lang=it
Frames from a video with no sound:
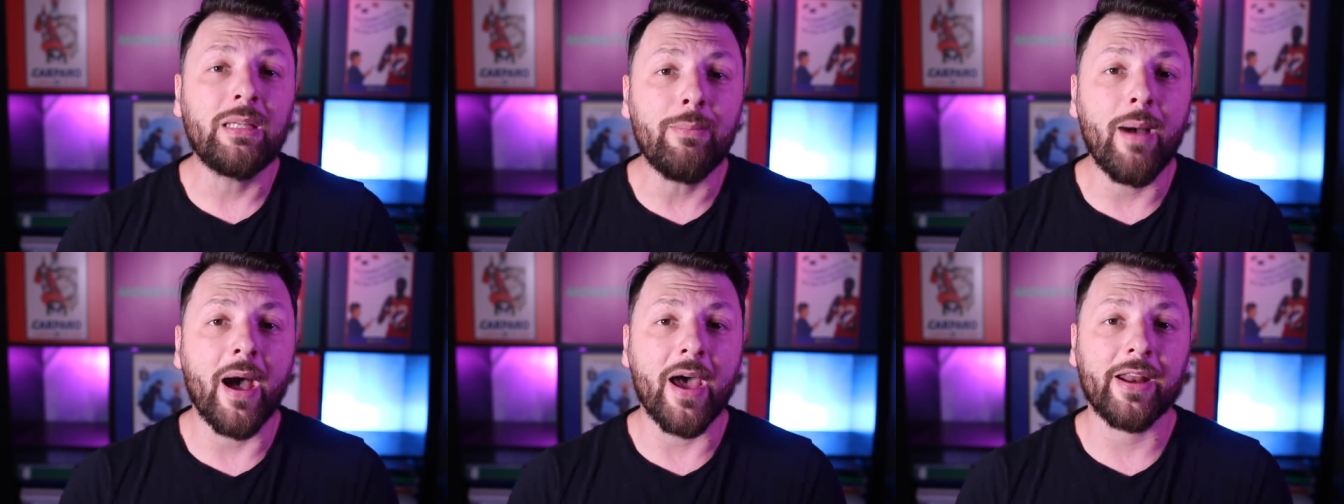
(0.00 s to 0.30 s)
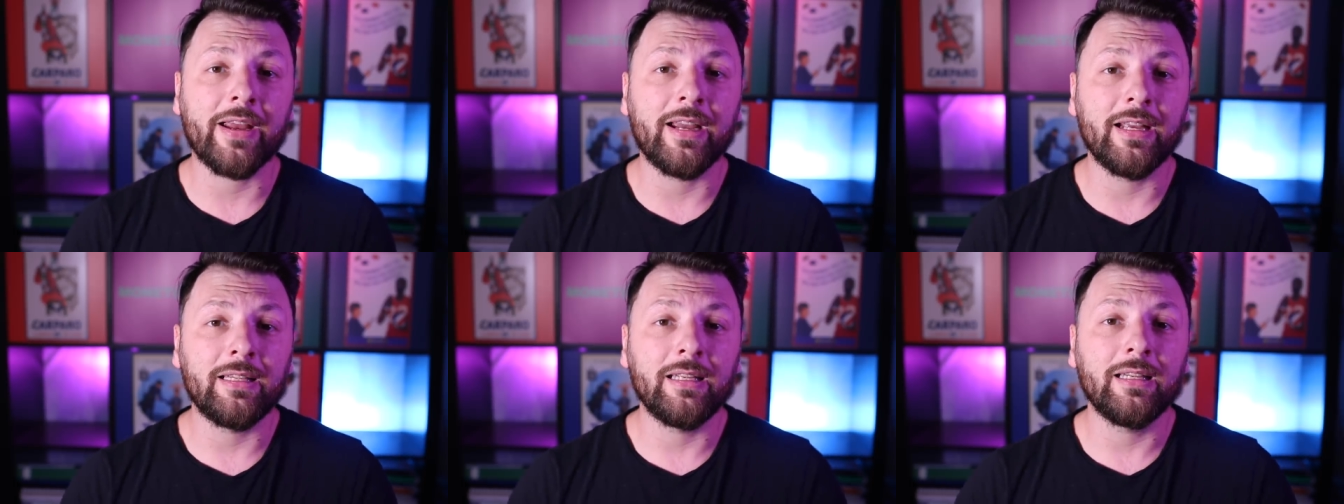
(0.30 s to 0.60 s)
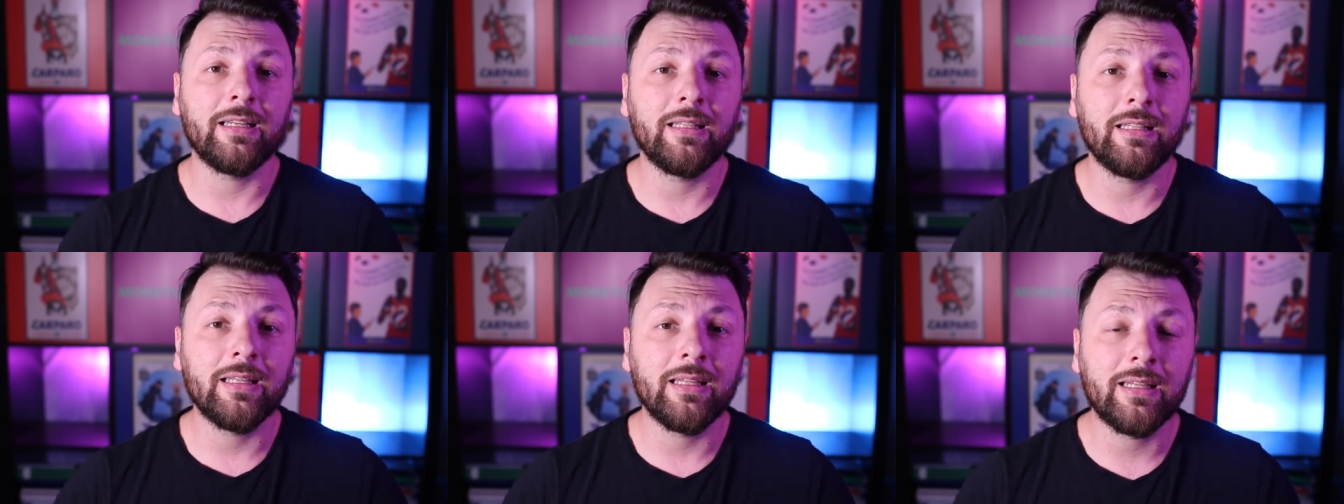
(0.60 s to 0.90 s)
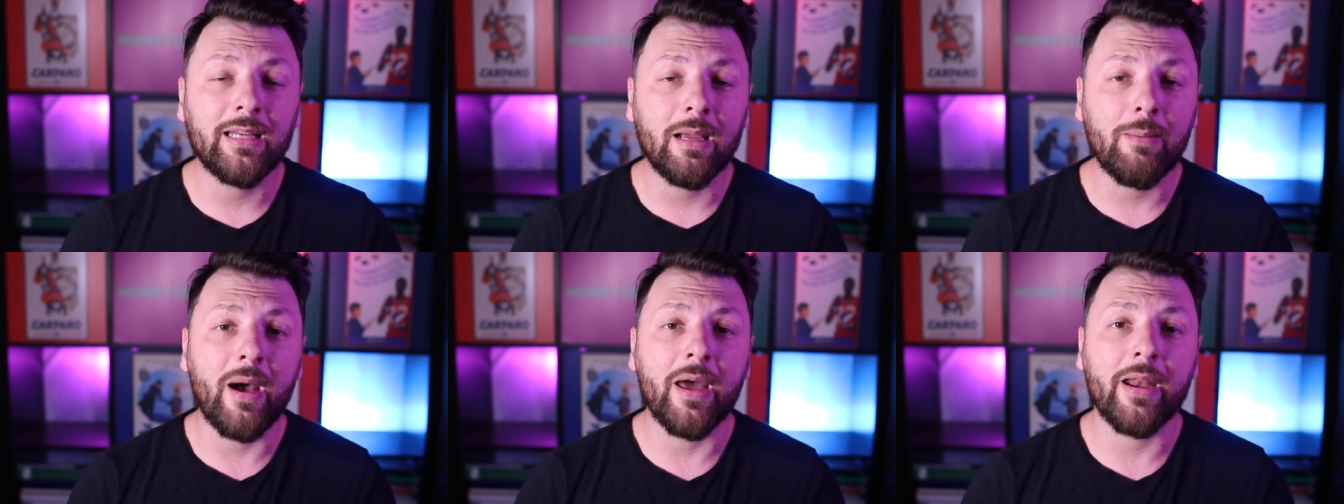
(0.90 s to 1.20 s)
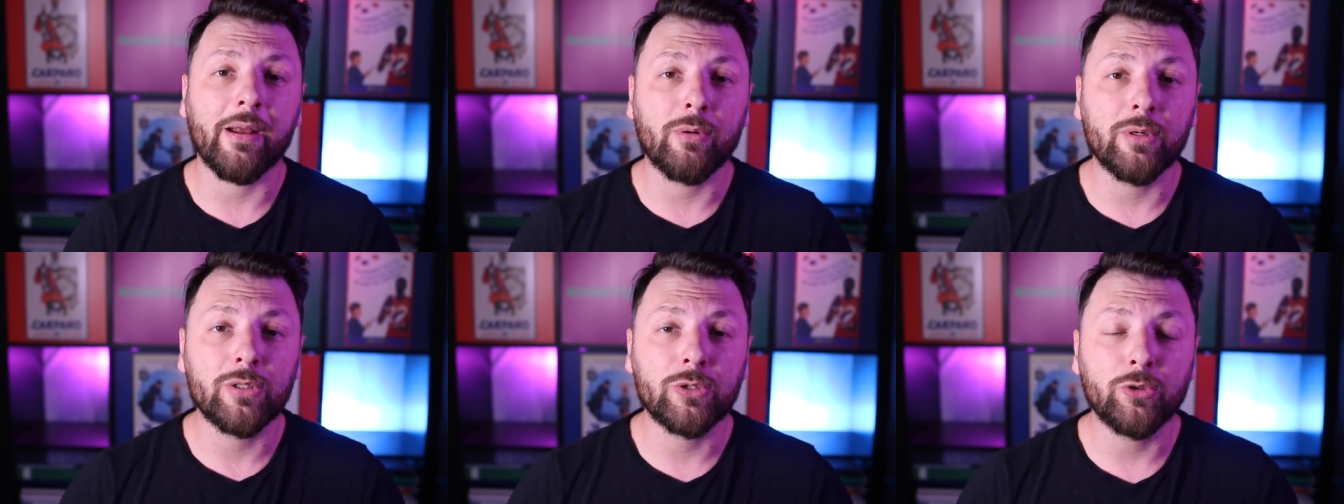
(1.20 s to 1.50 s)
di marketing di
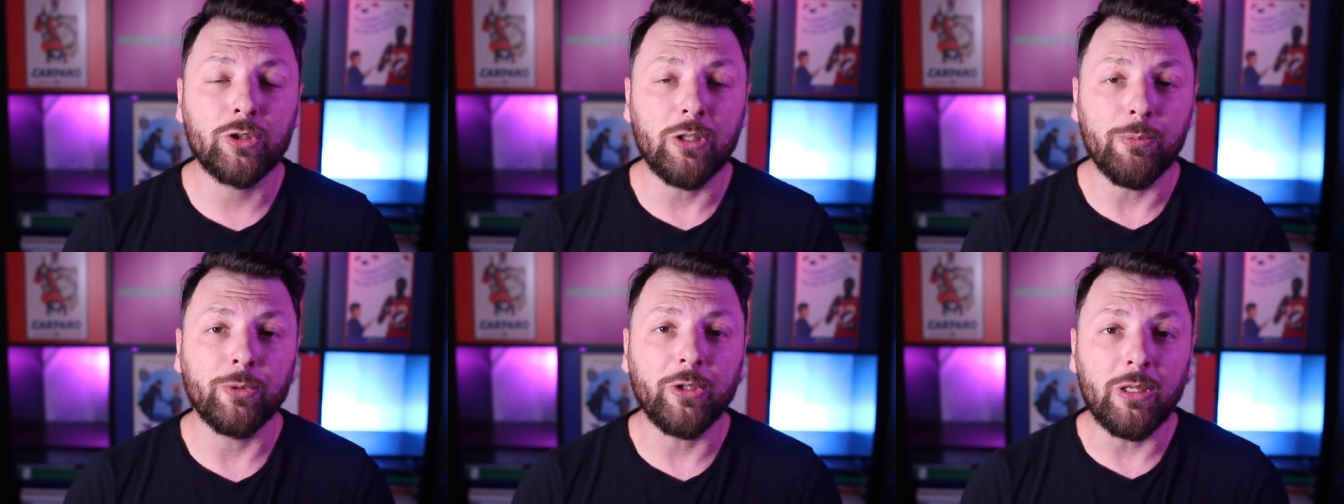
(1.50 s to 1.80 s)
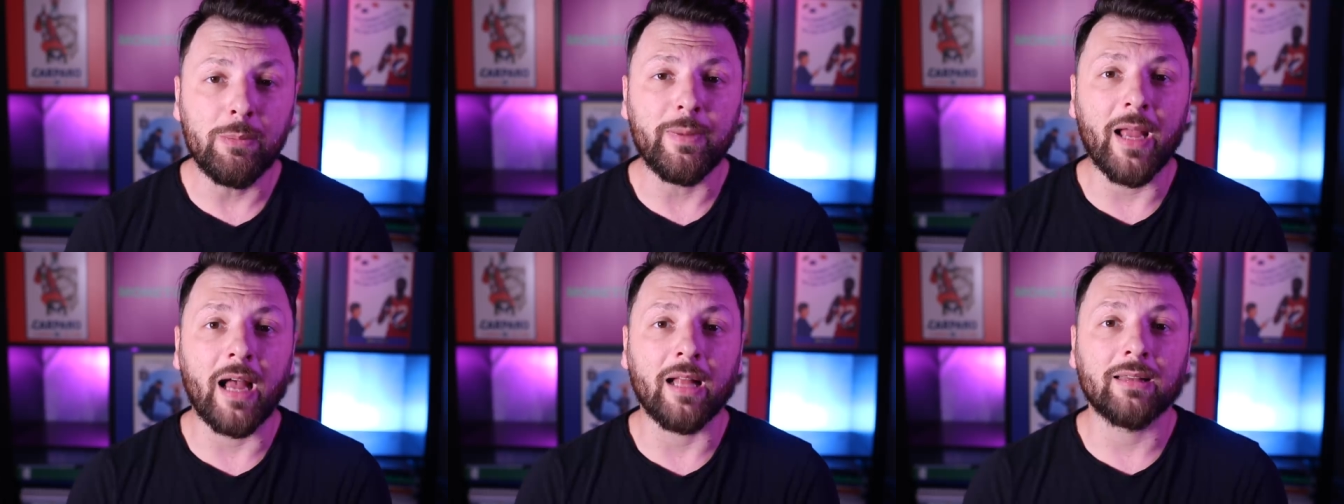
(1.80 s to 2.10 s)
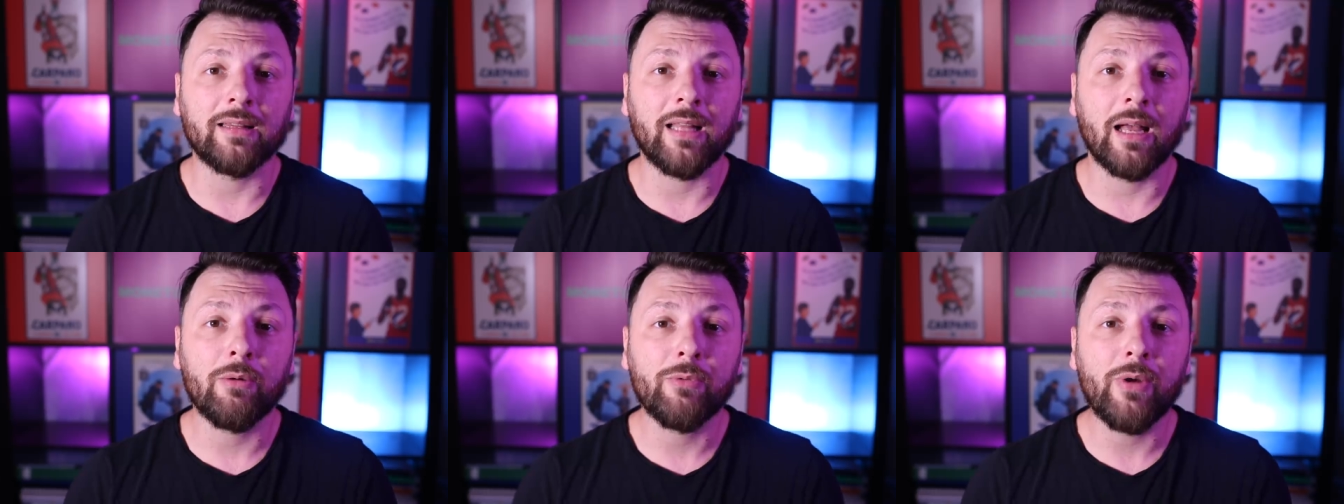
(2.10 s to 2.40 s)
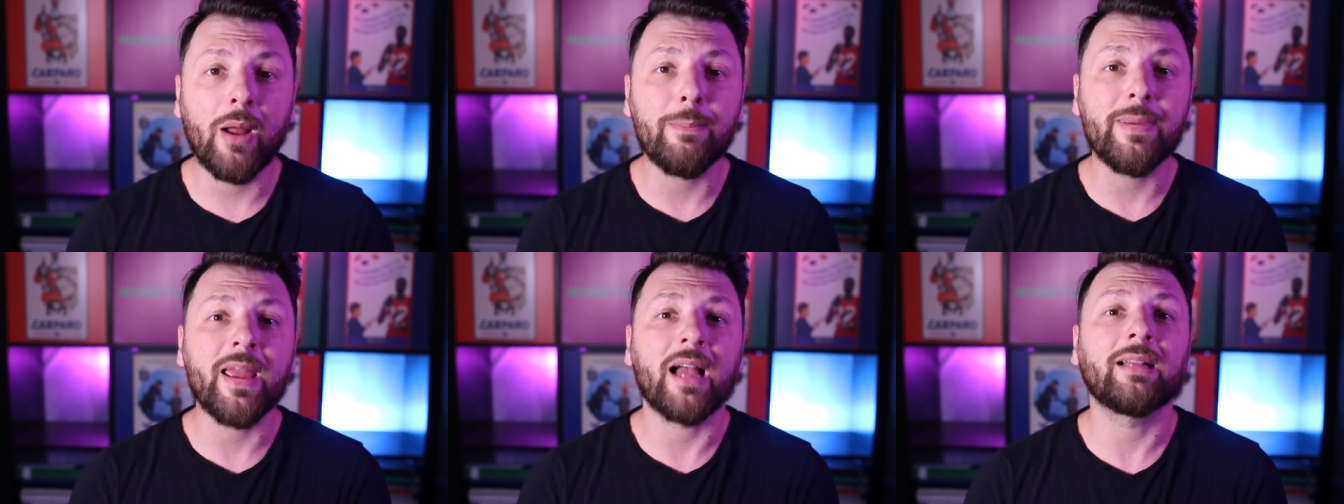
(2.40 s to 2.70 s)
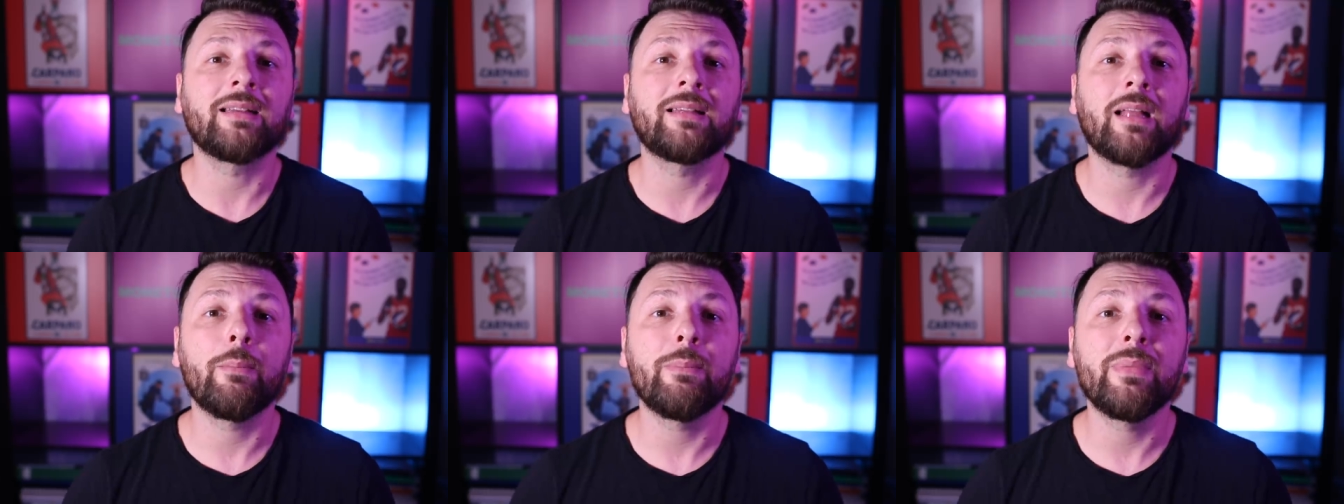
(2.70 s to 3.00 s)
chiamare questo tipo di pianta una
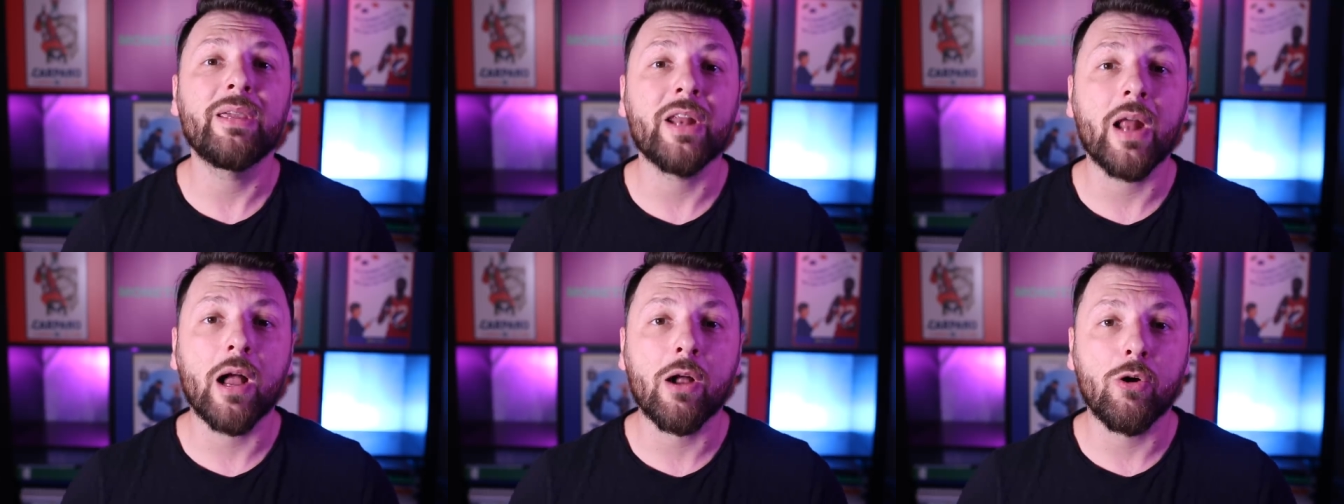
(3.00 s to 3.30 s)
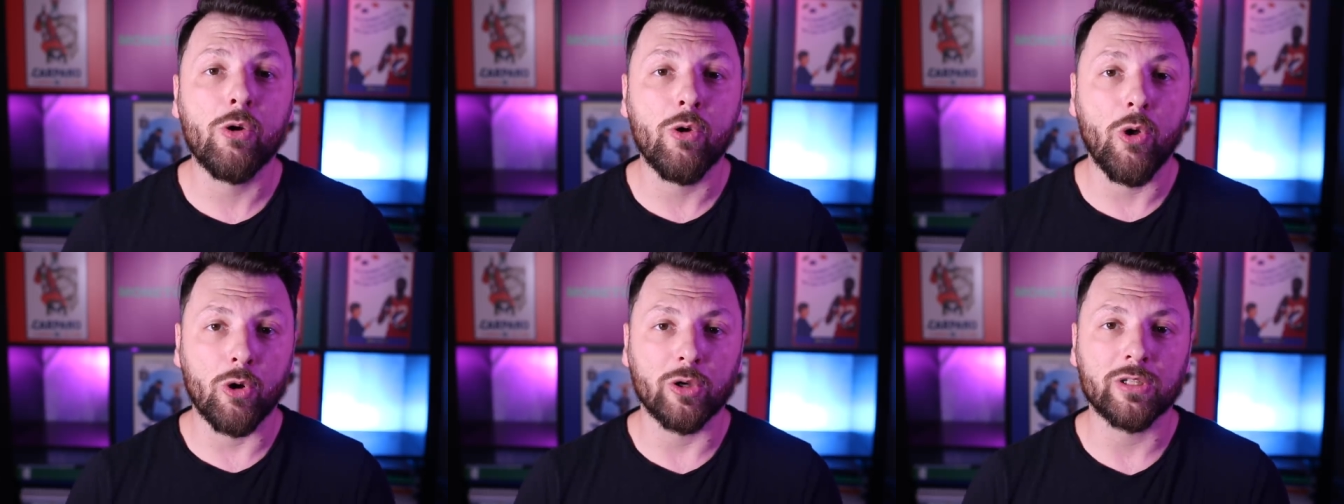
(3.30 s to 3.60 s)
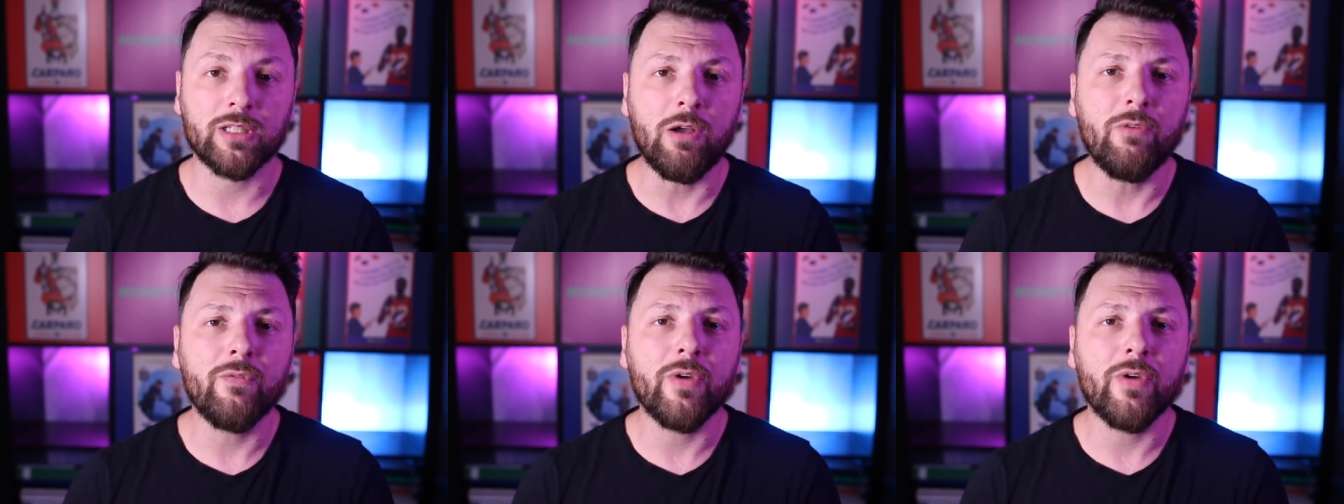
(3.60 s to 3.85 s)
pianta miracolosa,